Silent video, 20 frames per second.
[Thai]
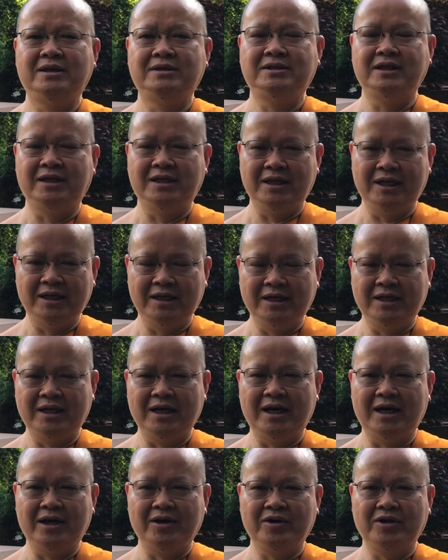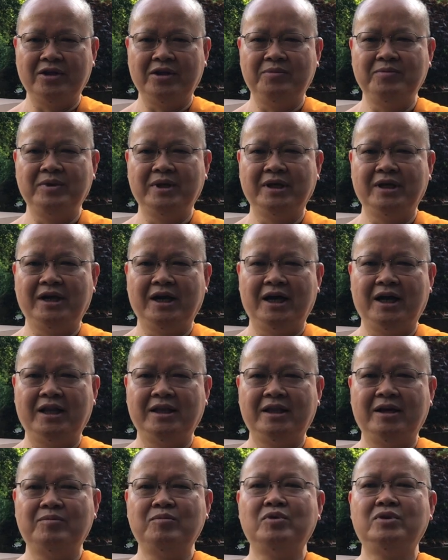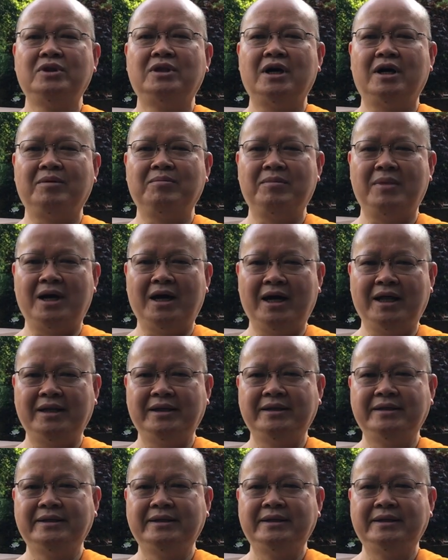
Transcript: 7นาฬิกาก็จะมีการทำบุญตักบาตร